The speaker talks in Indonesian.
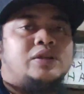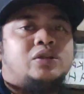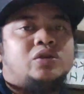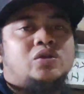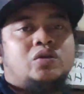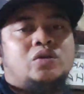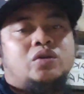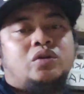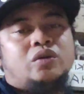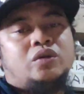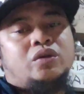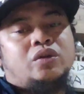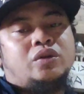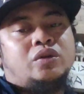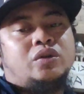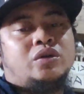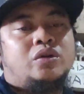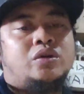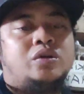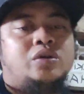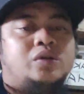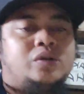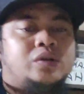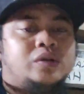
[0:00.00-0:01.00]
itu
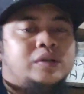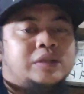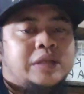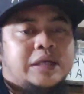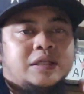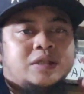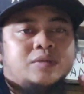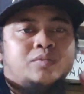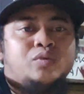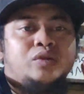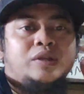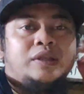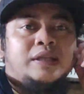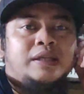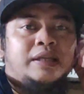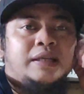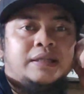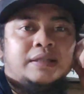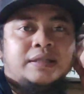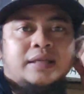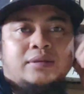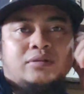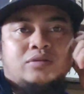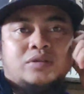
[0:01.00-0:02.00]
saya sebutin
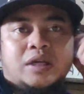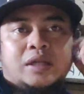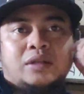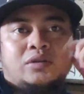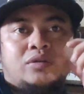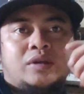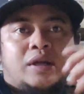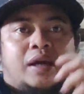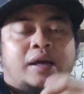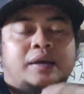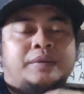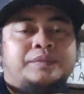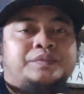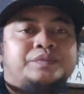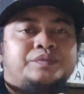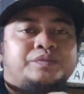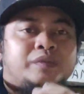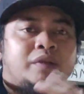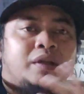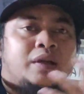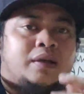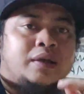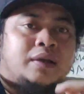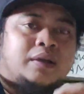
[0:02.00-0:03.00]
nih satu-satu ya
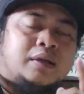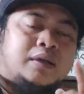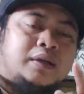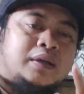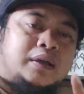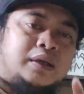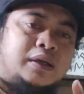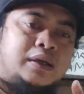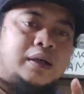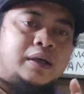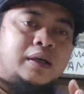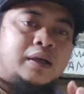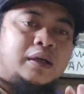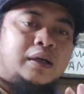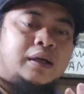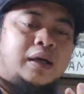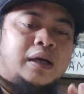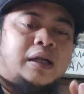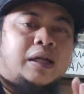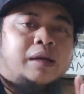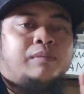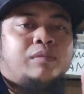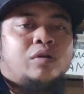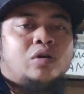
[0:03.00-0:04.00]
e,
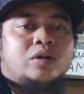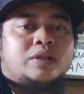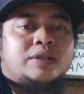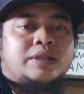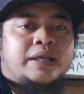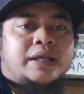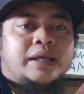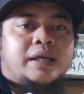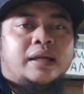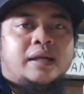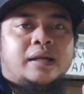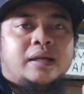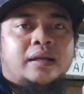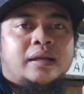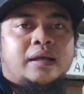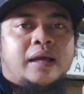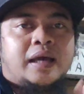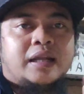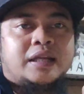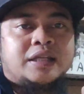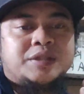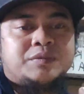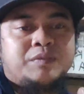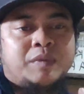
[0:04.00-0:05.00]
ada blok seher
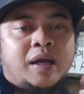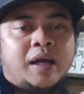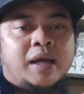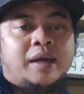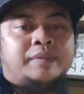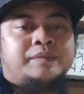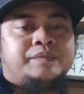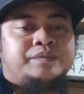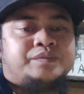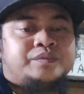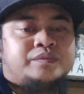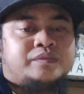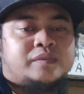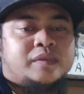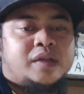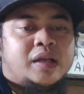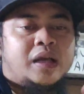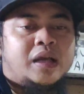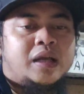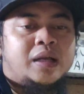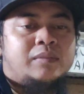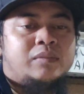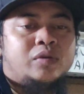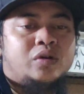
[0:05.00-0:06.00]
Karisma
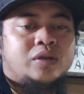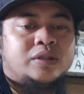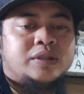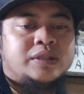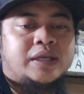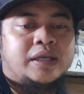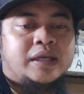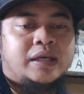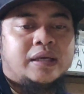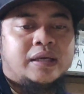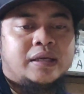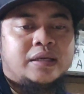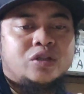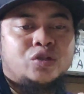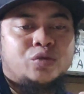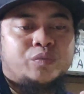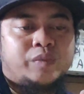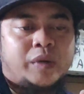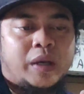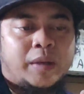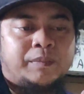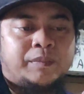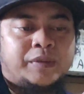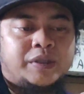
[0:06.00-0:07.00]
ada blok seher
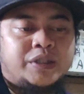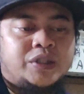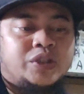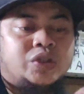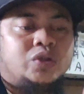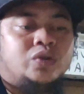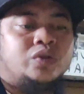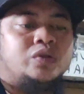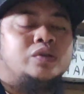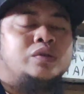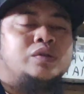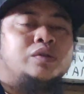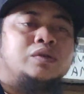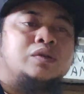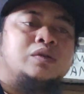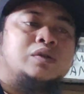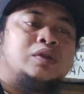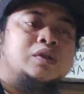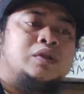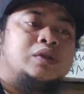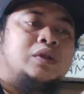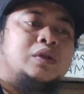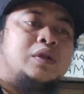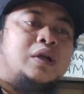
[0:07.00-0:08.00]
Supra New
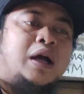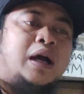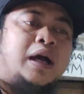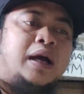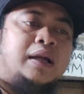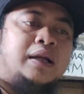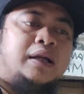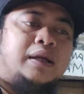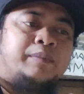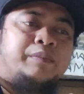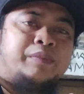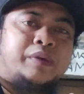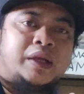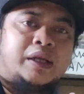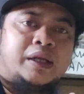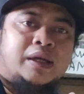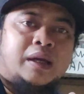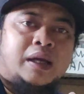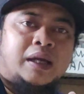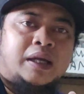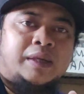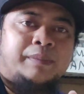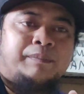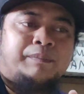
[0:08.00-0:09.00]
ada
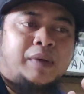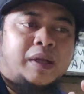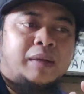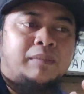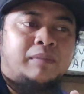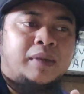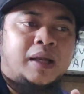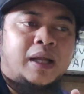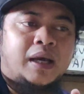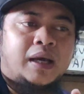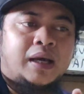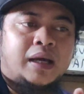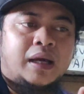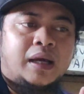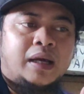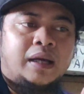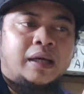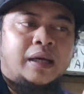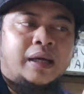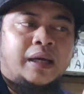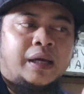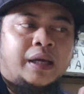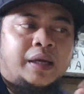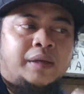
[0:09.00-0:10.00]
piringan depan
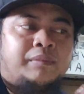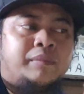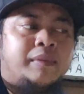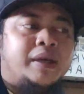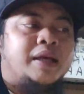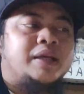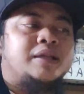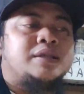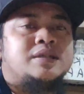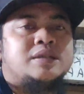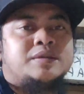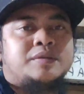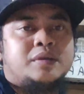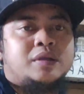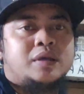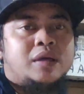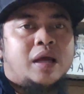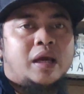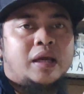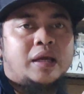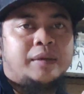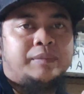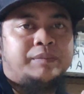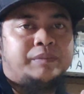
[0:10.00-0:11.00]
belakang NMAX
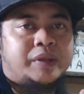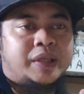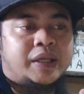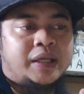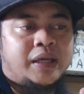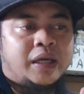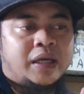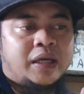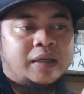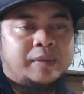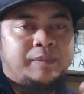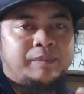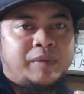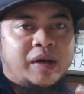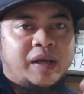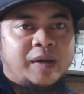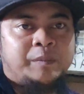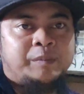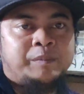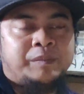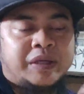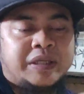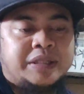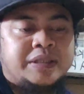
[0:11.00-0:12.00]
ada piringan
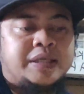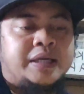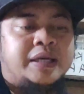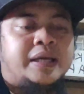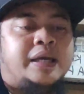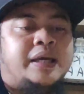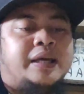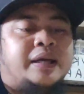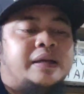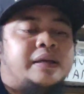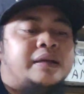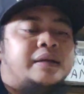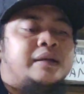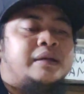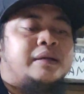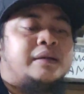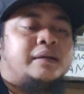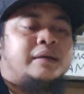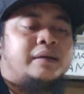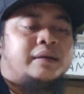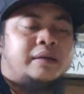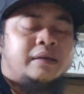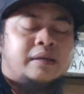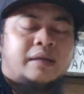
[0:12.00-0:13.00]
depan PCX
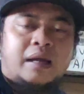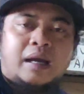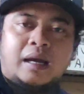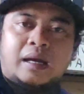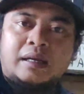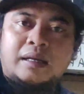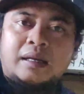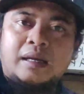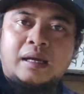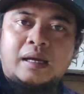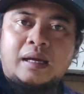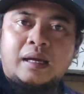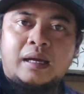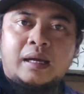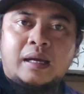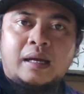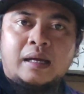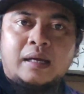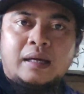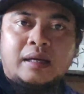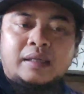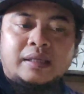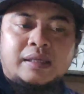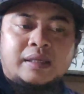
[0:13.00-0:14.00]
ada
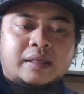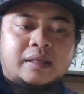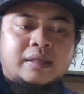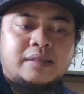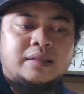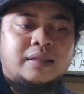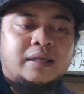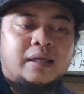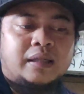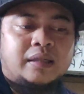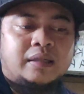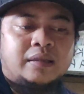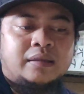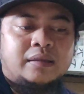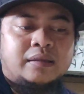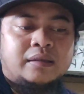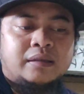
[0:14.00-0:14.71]
gear set